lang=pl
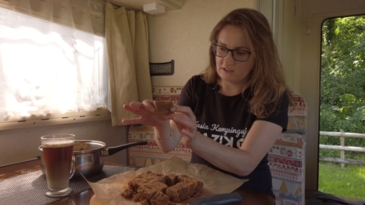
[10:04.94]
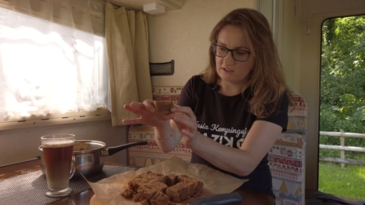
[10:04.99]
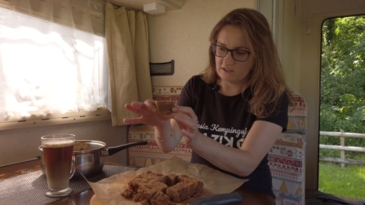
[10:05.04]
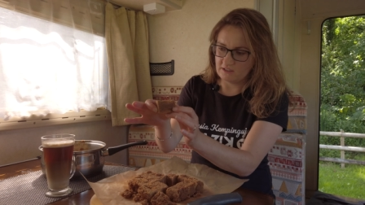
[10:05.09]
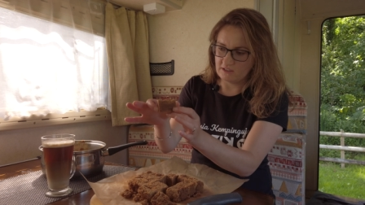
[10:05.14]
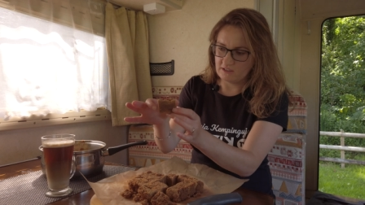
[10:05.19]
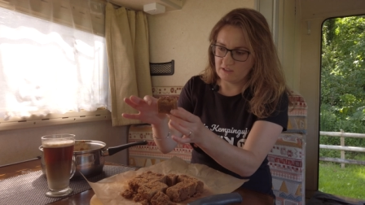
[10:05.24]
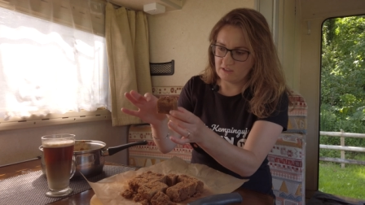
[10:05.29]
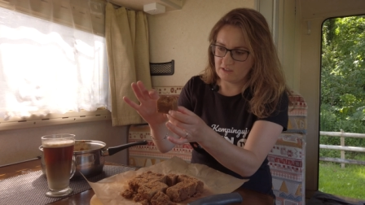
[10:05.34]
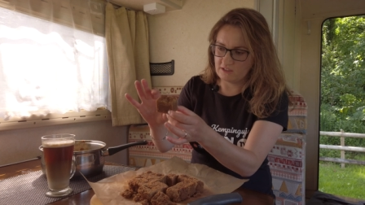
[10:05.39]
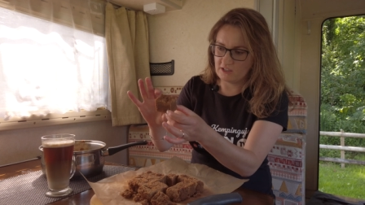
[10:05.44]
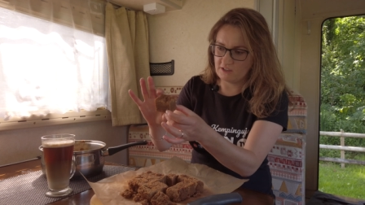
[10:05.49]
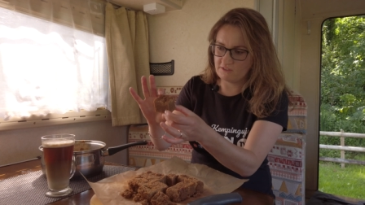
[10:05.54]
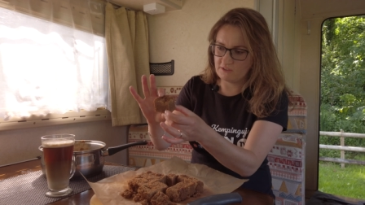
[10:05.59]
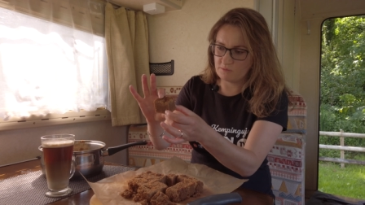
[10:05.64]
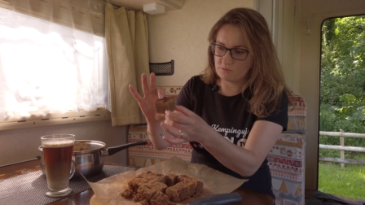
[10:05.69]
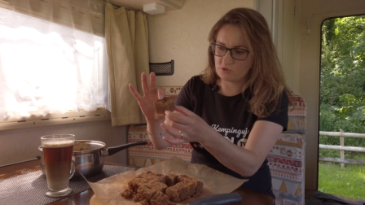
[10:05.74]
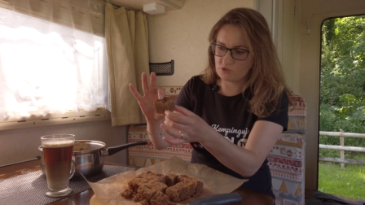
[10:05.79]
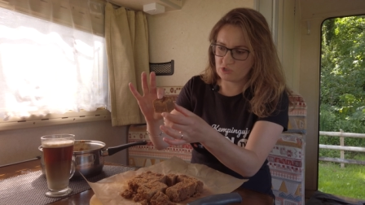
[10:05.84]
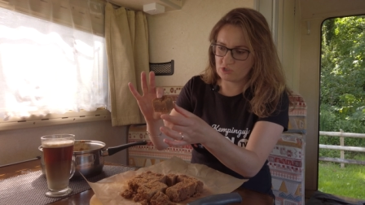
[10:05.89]
E, nie
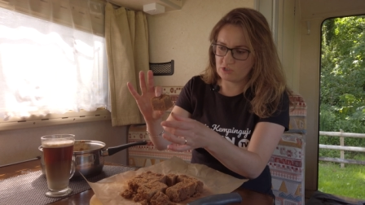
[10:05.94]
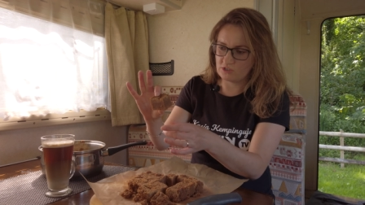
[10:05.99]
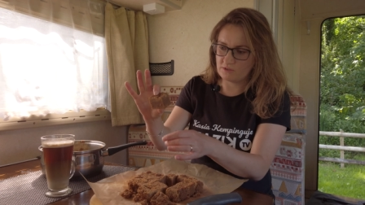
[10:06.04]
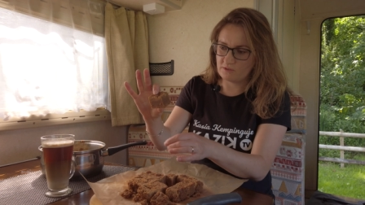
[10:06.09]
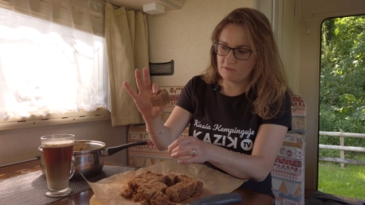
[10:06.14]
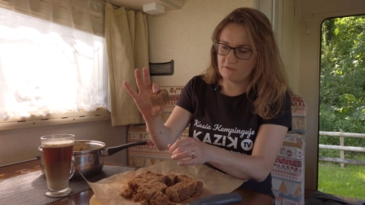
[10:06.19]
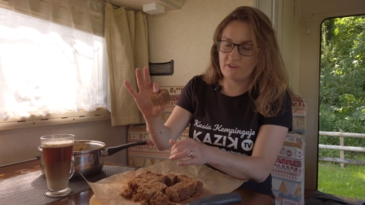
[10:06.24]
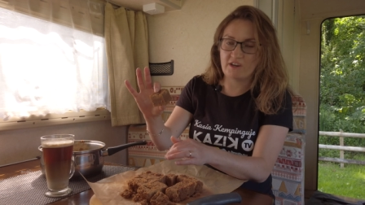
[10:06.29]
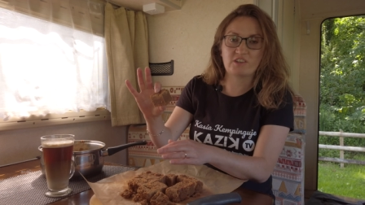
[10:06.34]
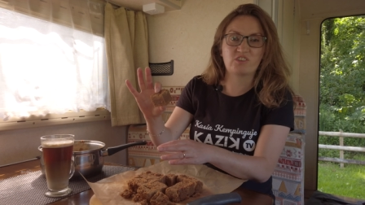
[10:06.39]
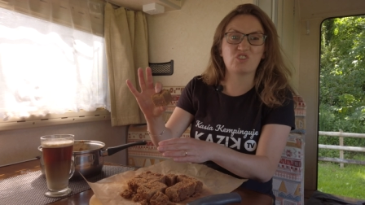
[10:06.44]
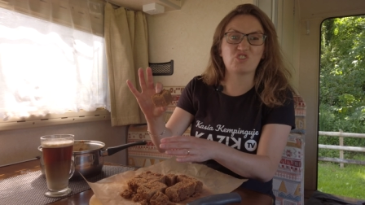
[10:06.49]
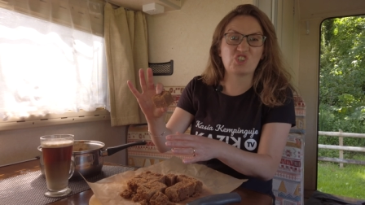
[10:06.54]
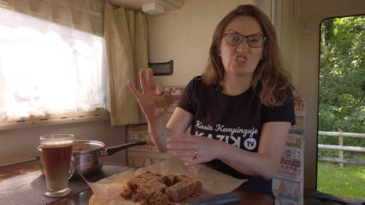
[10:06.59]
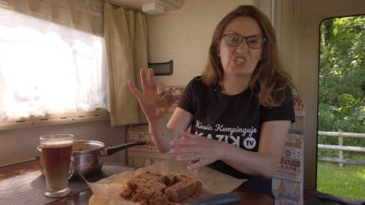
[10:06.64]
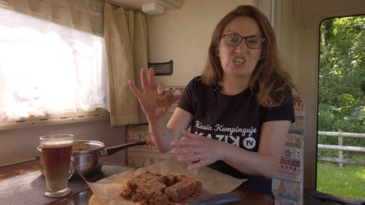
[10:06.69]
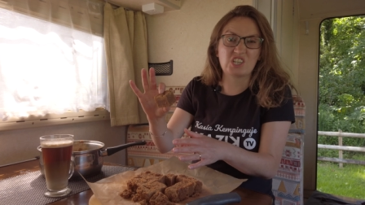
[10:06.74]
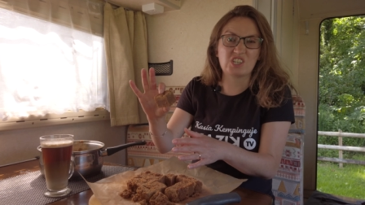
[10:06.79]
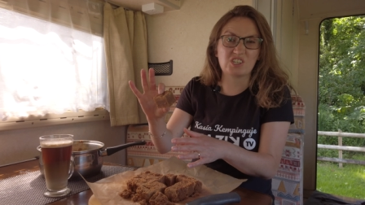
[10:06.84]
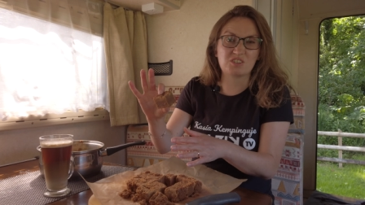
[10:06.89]
wiem, czy warto
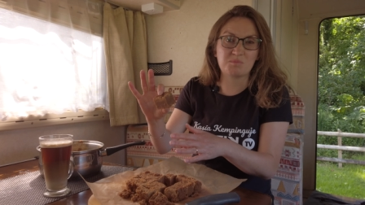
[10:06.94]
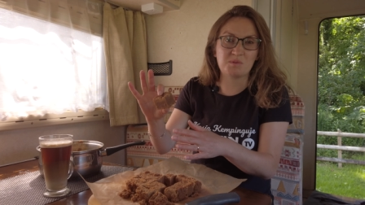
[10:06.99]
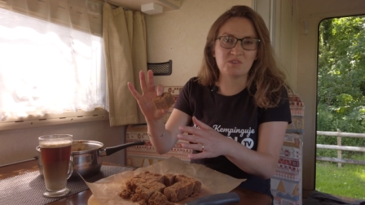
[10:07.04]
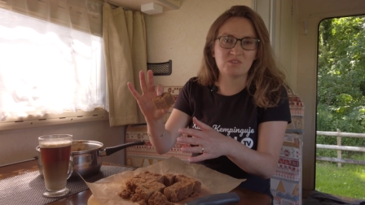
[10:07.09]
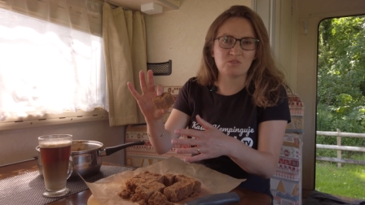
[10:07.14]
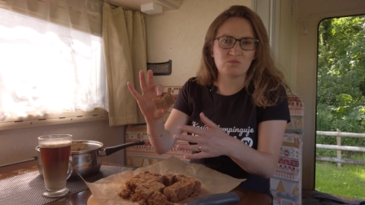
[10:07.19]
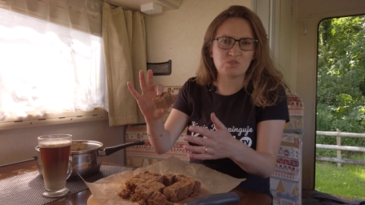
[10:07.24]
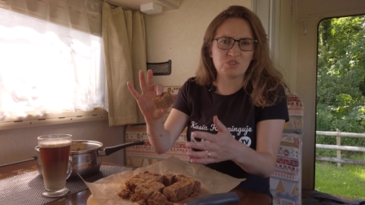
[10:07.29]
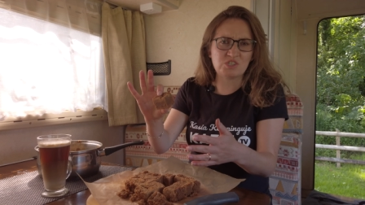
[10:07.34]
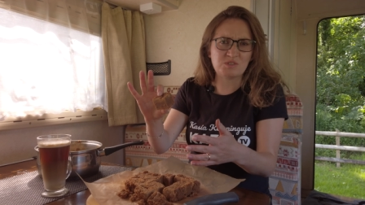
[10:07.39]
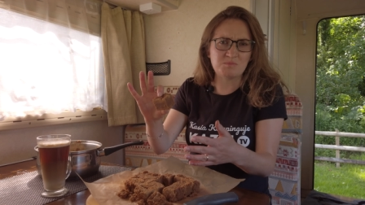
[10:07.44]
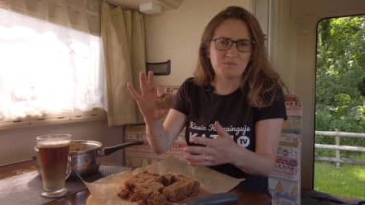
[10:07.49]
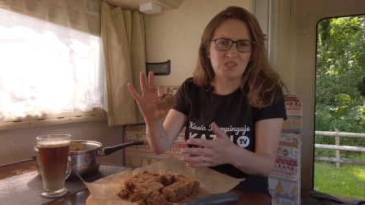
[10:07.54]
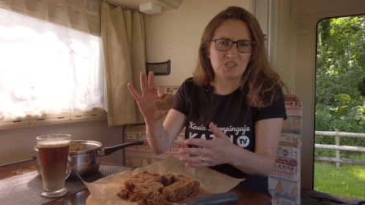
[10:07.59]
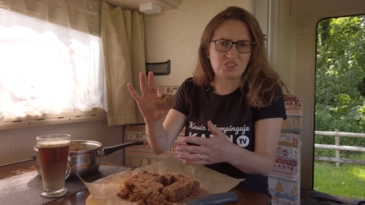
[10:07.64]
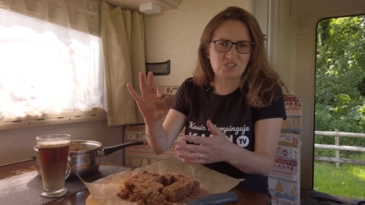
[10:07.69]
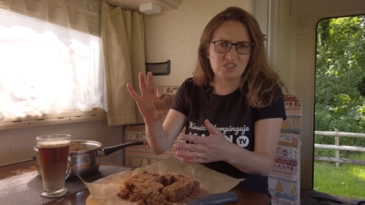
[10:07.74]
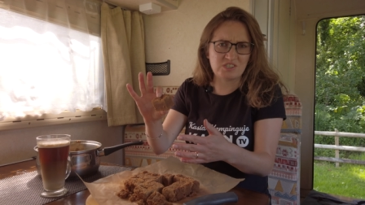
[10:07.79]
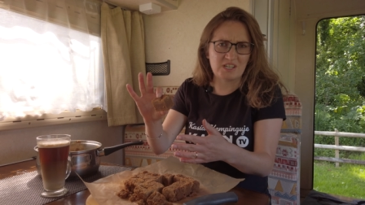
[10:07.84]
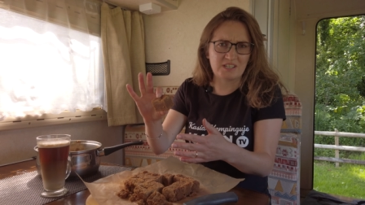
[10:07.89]
czekać, aż będą
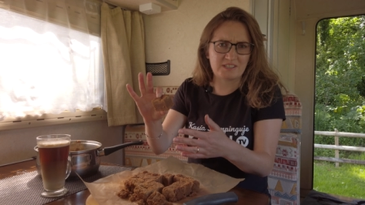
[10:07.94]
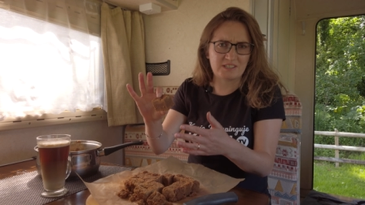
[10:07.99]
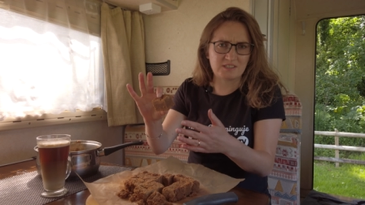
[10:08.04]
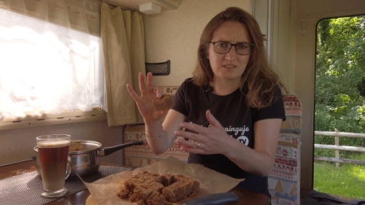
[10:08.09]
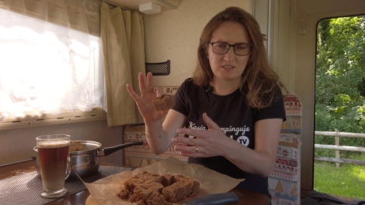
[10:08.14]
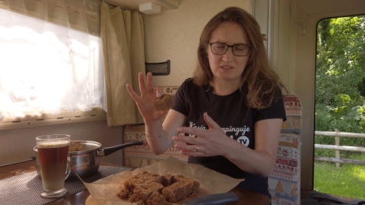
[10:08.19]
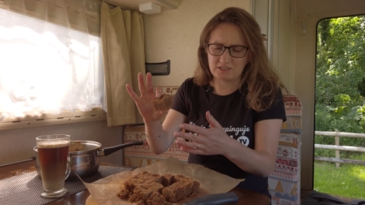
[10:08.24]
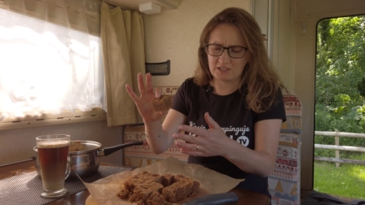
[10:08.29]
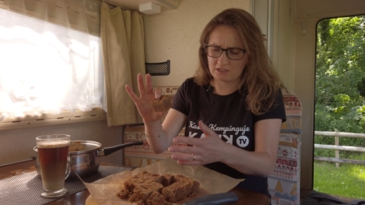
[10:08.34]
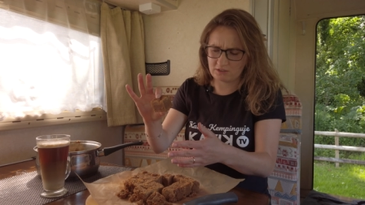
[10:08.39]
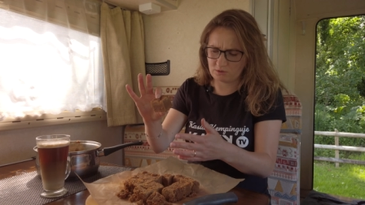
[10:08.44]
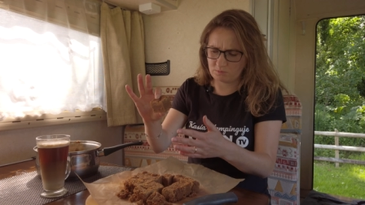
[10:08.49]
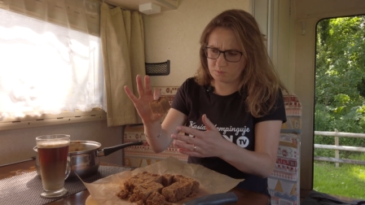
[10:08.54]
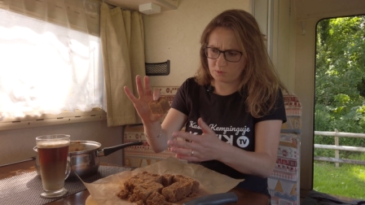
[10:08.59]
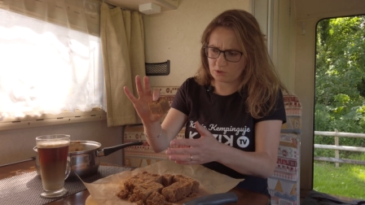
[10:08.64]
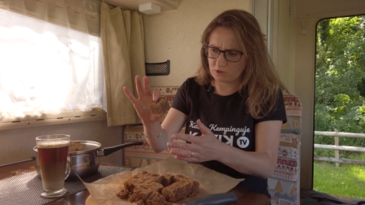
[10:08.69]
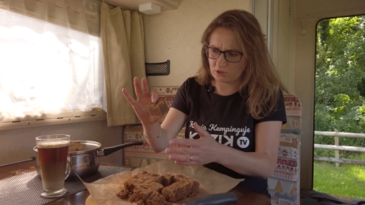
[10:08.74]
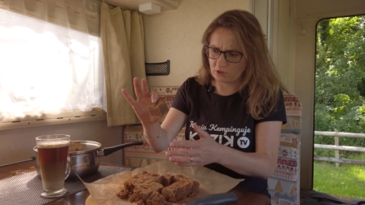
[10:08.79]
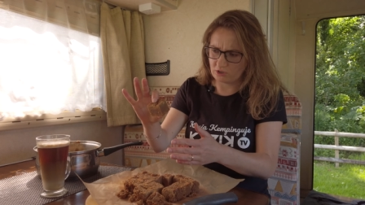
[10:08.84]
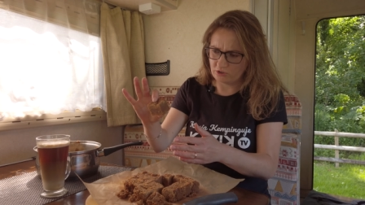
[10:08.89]
zimne, czy nadal się da to
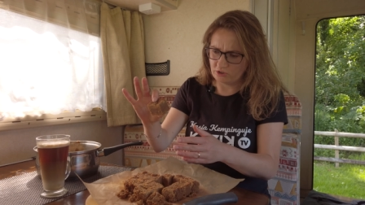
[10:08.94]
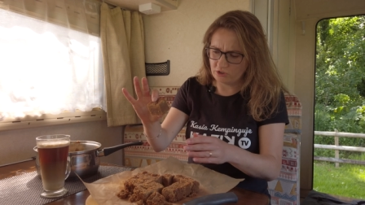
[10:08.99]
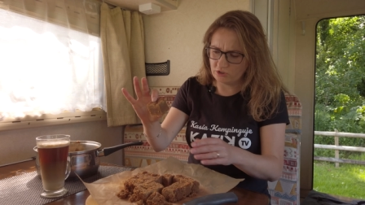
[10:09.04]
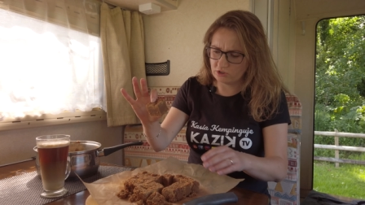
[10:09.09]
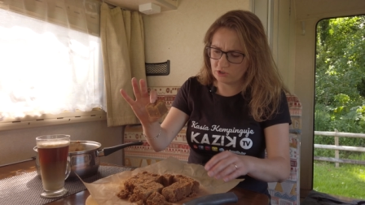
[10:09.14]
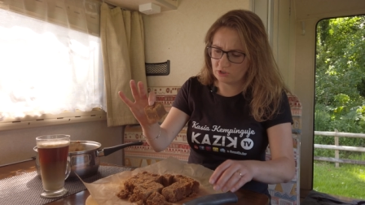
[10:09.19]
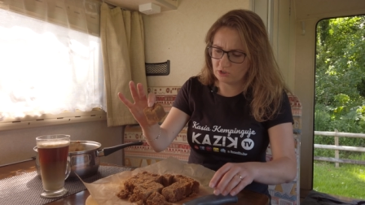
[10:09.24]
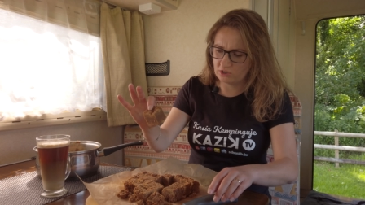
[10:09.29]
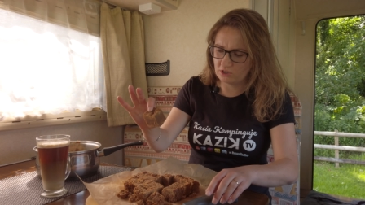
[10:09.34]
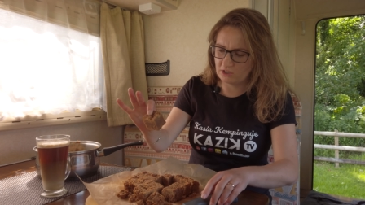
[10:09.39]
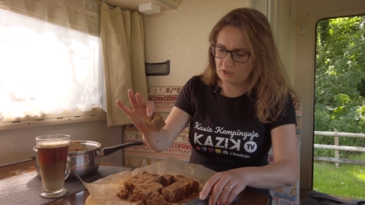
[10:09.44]
pokroić,